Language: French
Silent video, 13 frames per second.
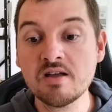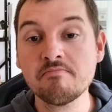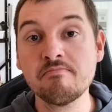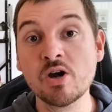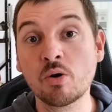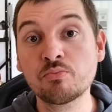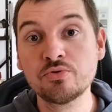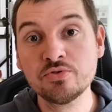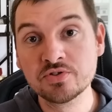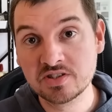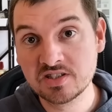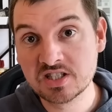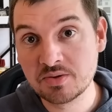mais en plus,
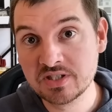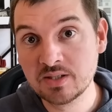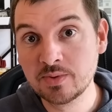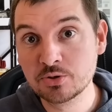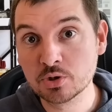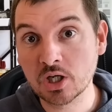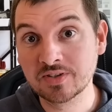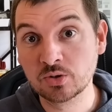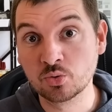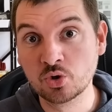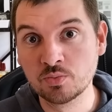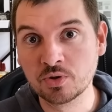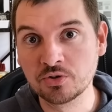si tu as mis des blessures avec ton
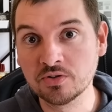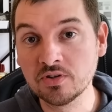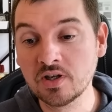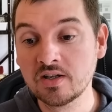commandant,